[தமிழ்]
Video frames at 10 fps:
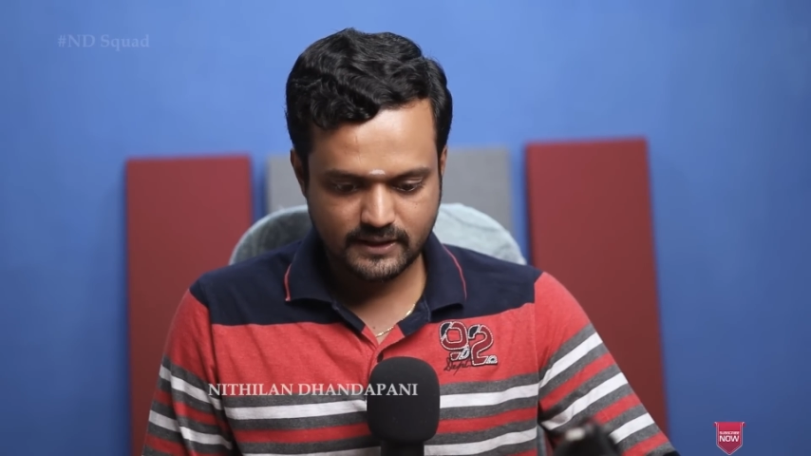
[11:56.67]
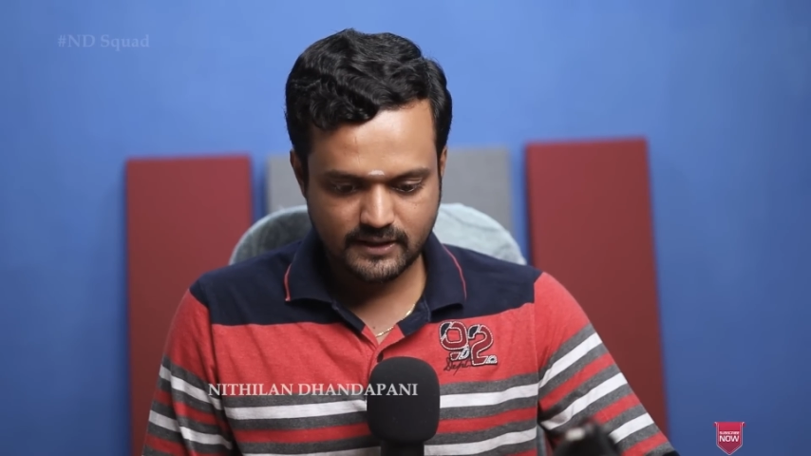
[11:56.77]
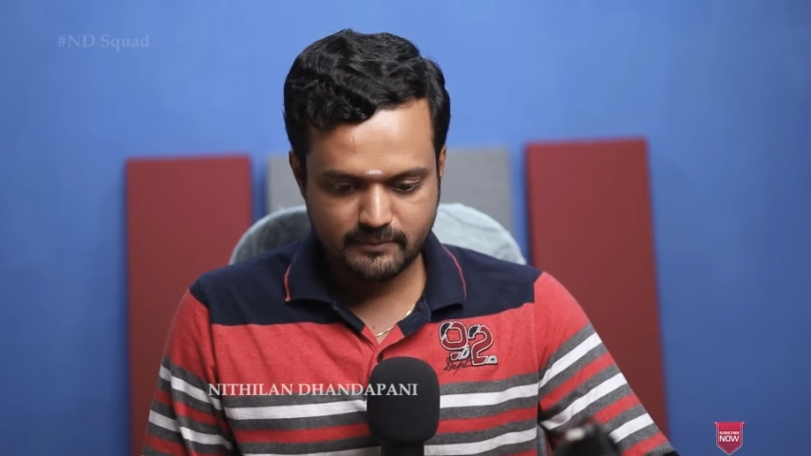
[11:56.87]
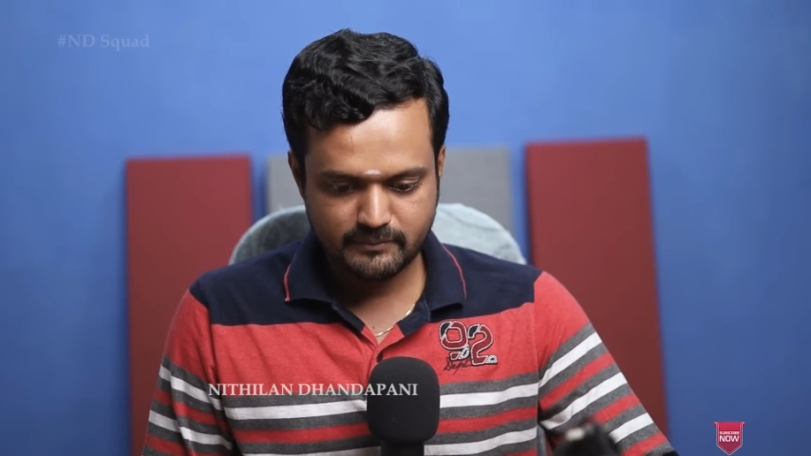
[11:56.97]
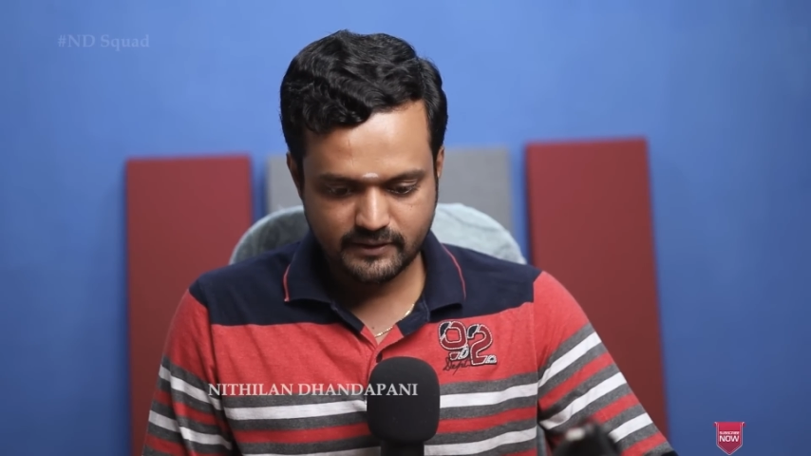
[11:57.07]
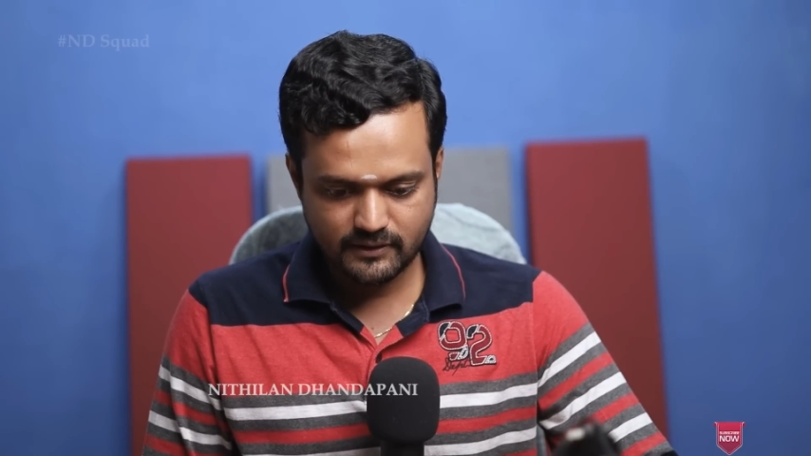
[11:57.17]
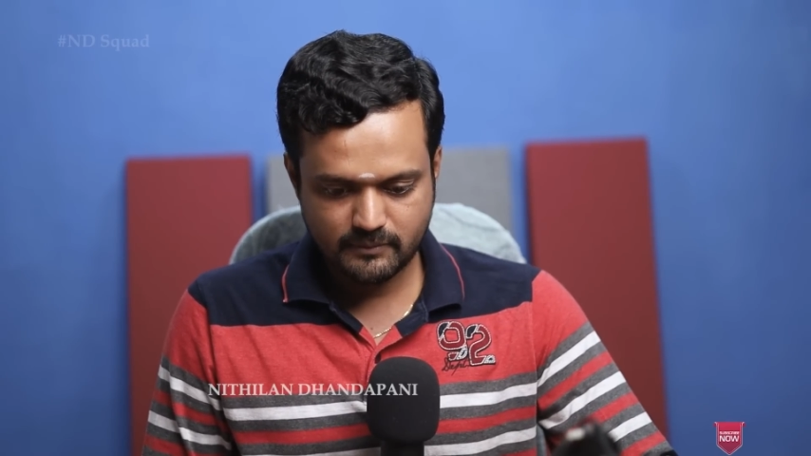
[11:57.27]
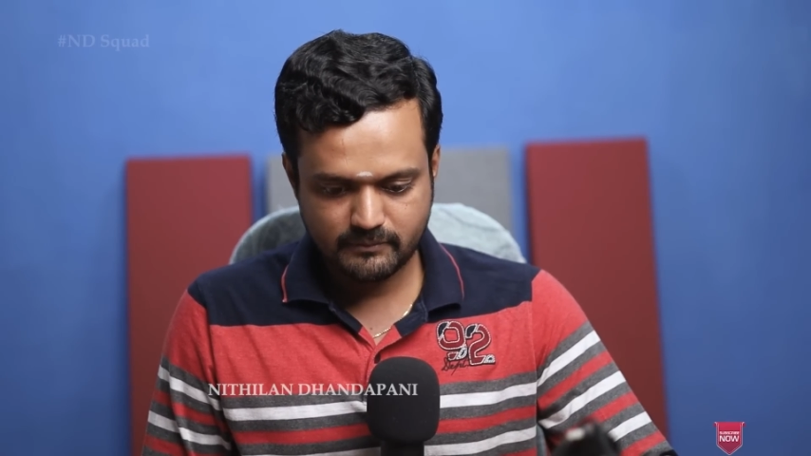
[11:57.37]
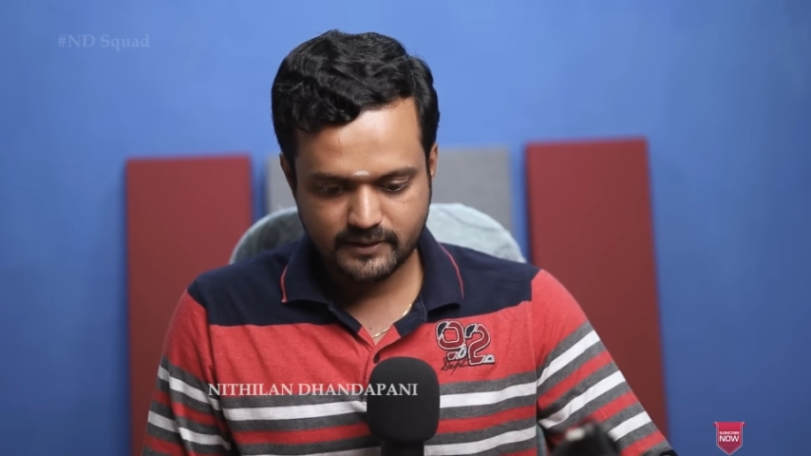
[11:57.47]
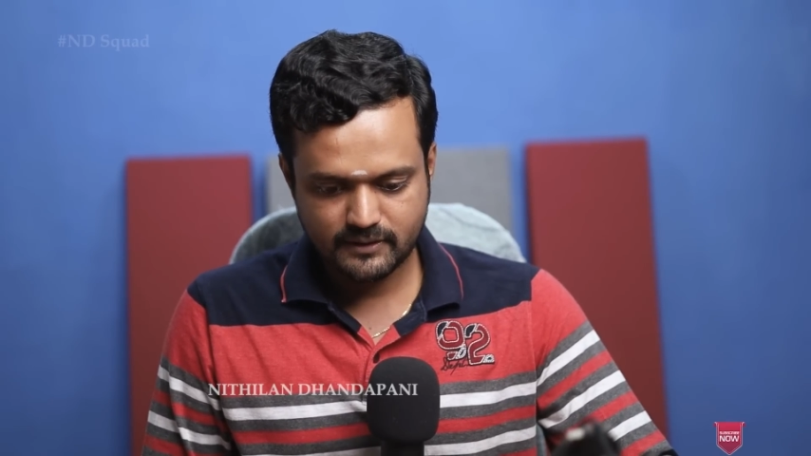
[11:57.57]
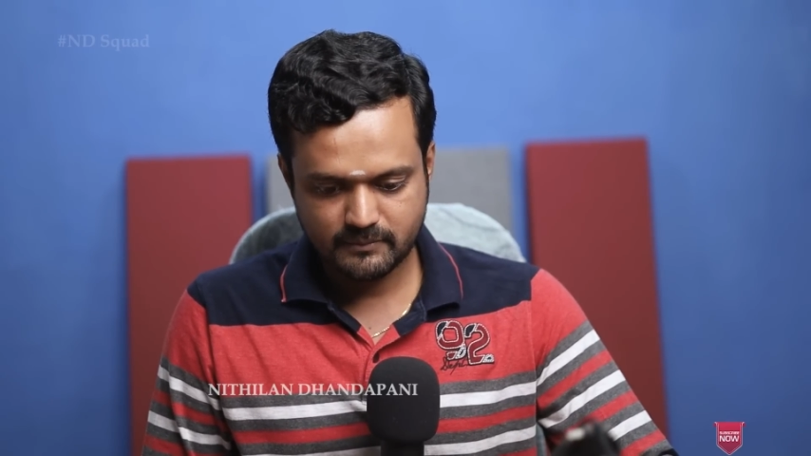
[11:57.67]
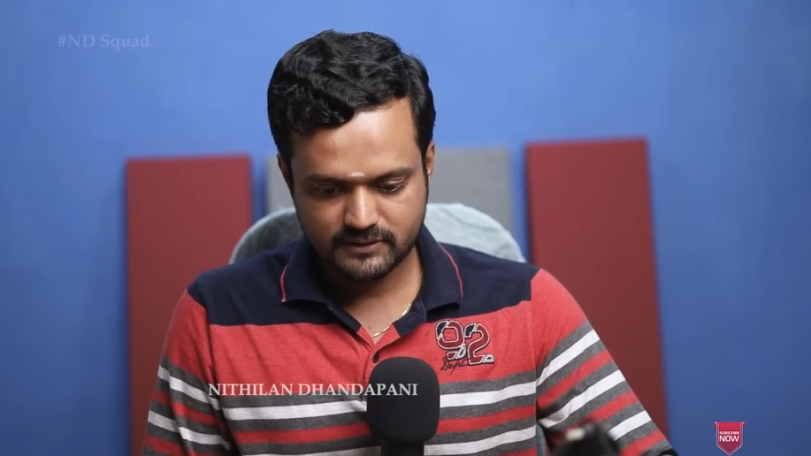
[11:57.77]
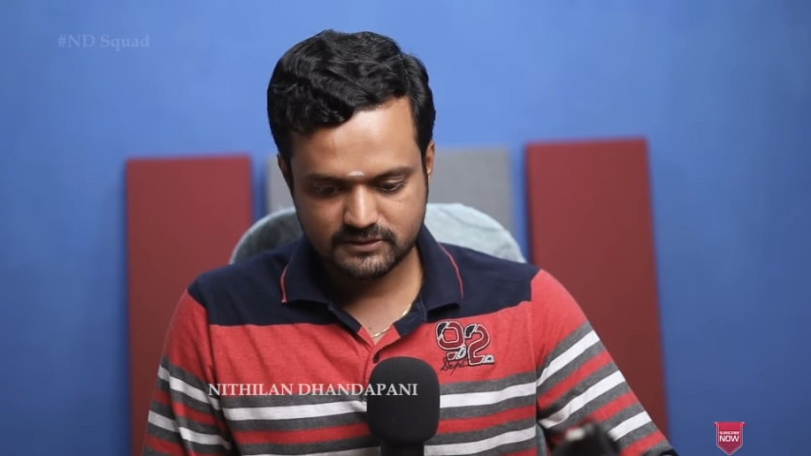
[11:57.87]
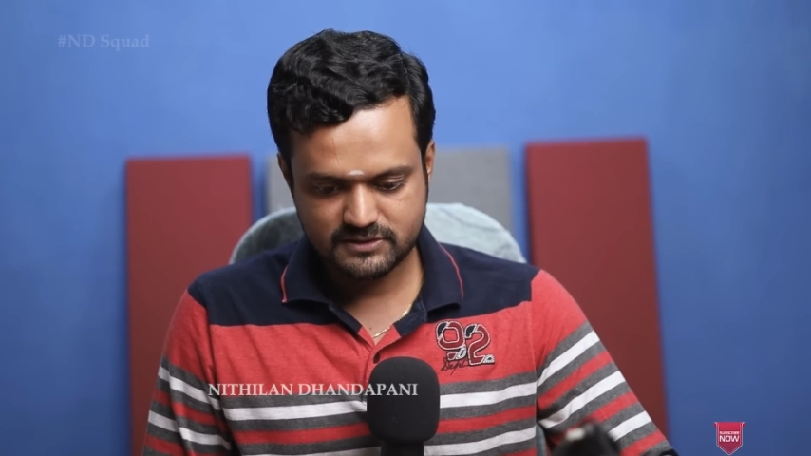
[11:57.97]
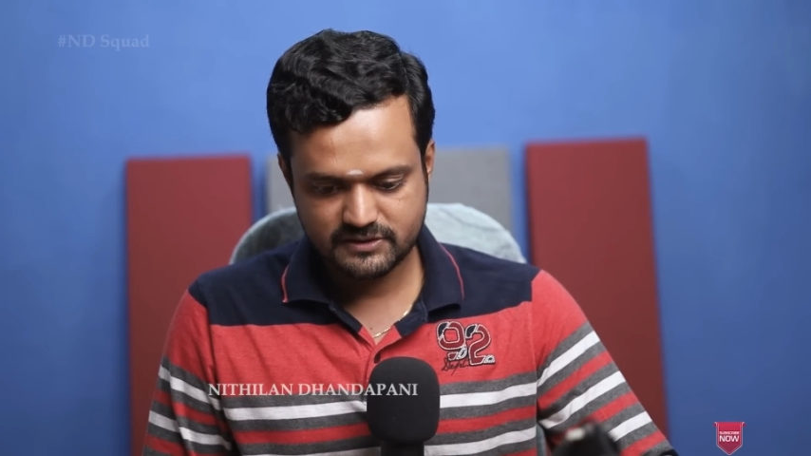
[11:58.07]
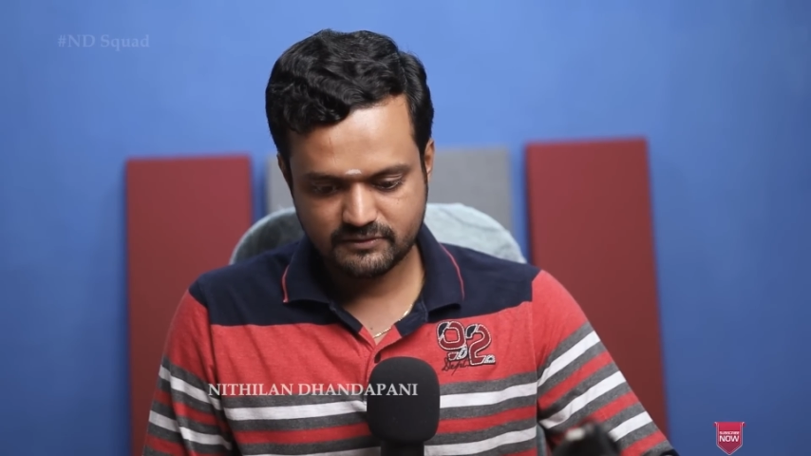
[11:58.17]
இல்லை மிருகம் அண்ட் மற்ற